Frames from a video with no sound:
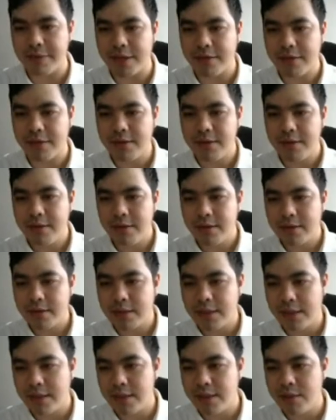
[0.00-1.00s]
này
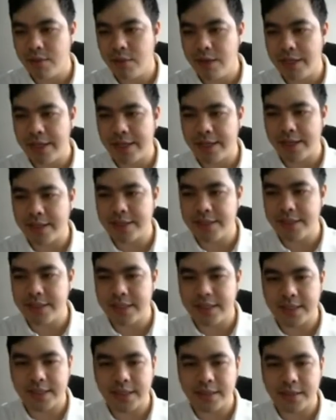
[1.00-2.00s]
Thế khuyến nghị anh chị
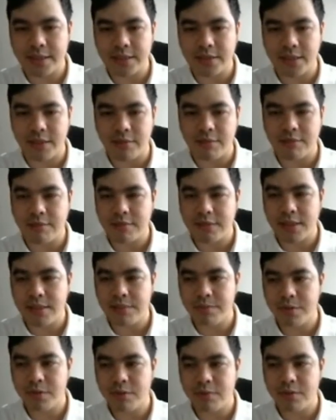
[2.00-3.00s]
gia tăng tỷ trọng
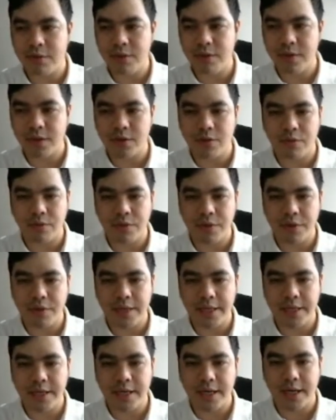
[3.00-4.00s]
tiếp tục đối với cổ phiếu
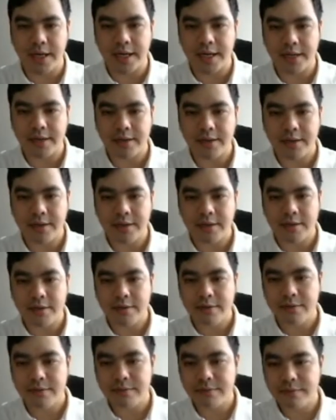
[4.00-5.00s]
DG này.
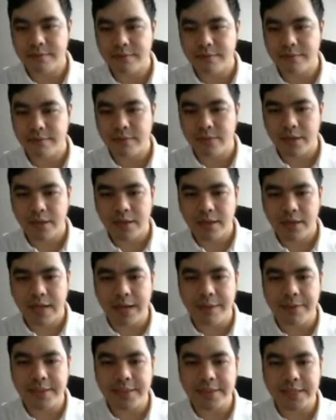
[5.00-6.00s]

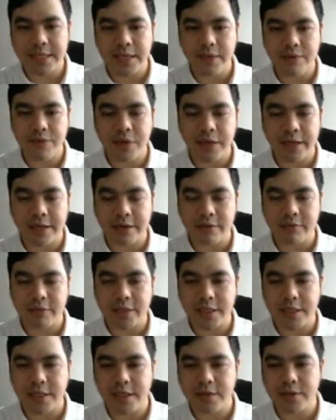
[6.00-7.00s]
KBC phiên này cũng
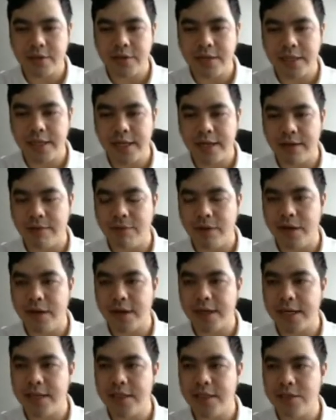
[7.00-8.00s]
tích cực tuy nhiên là vẫn
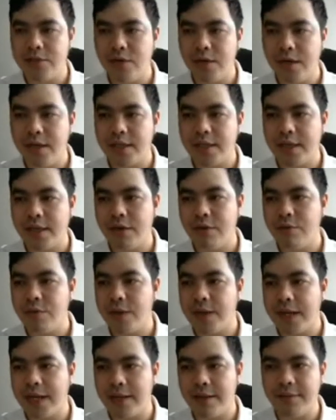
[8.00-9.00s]
ở kênh đi xuống thì thế không
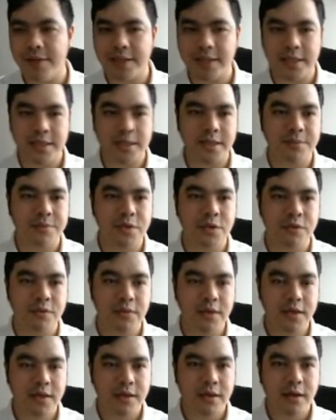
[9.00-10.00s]
khuyến nghị nhưng mà thế tập
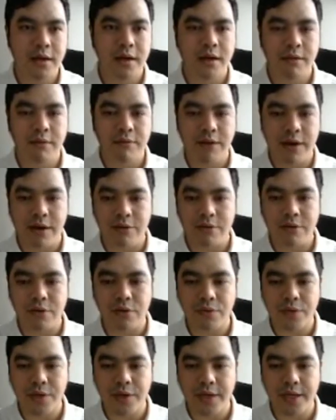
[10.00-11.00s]
trung à, vào
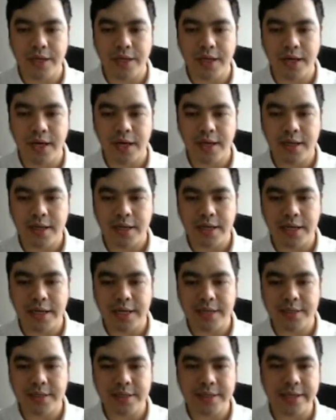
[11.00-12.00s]
cổ phiếu DG. Đấy
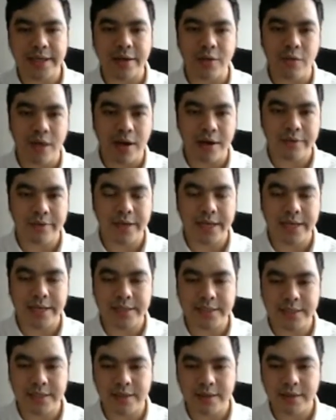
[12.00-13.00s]
là chia sẻ qua với các anh
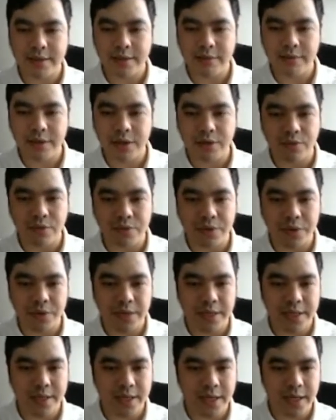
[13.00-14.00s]
chị về cổ phiếu
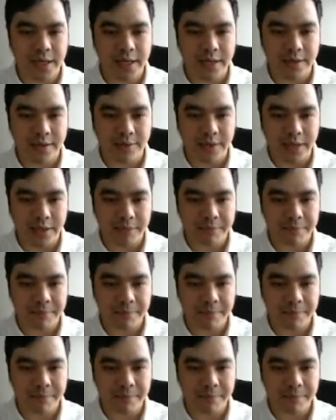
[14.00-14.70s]
DG là như vậy.